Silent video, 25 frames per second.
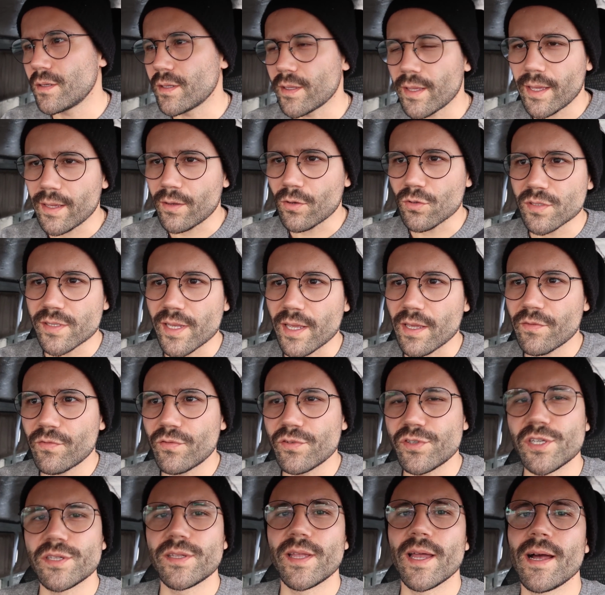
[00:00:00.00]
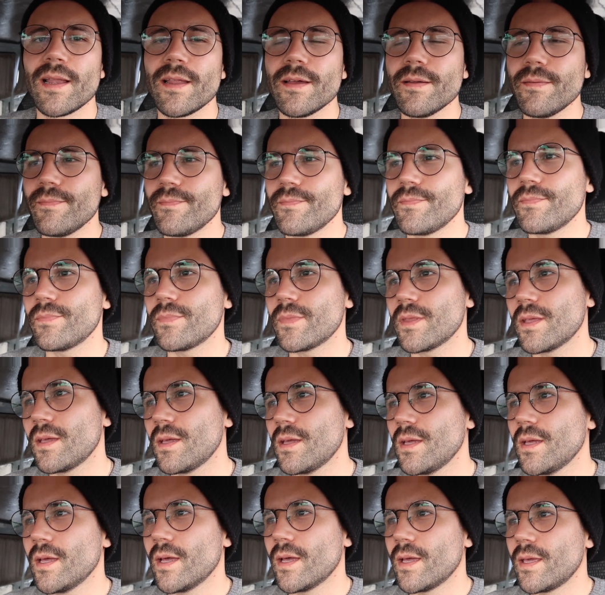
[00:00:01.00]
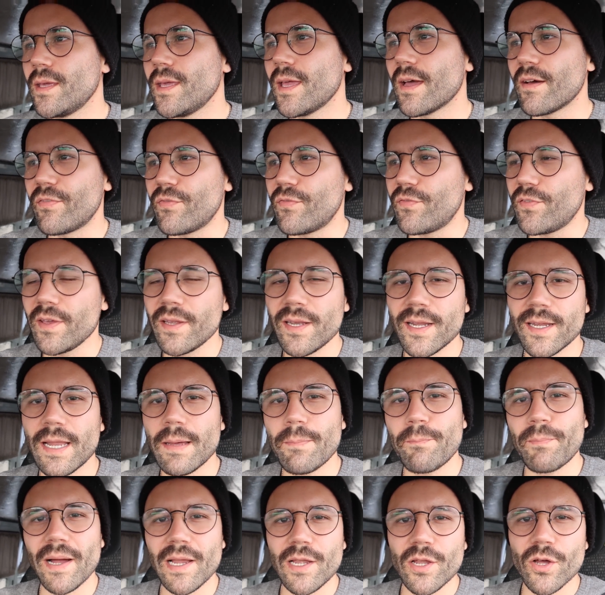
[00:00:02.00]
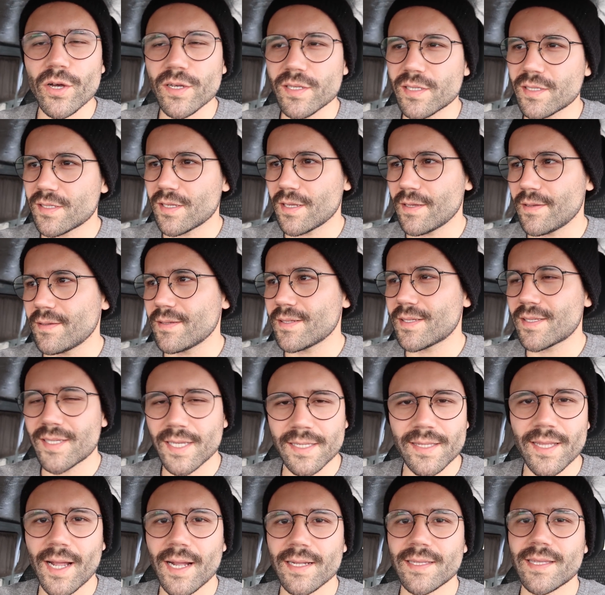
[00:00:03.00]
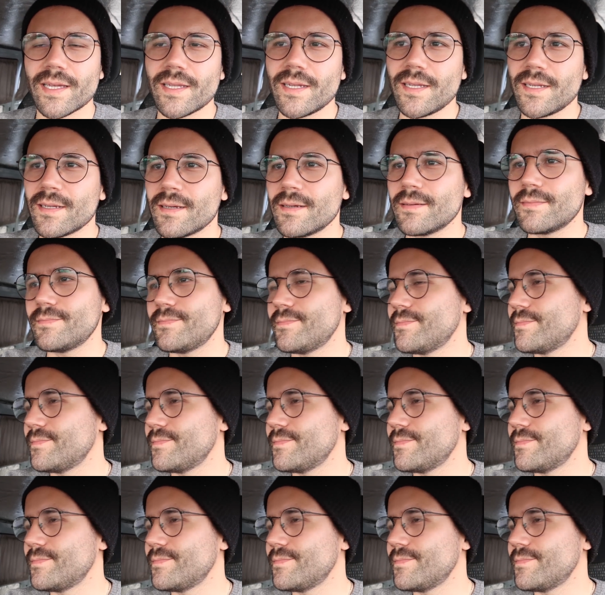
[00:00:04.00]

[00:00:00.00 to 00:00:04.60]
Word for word: ninguém consegue fugir dela, e a fila na Palhoça, Santa Catarina.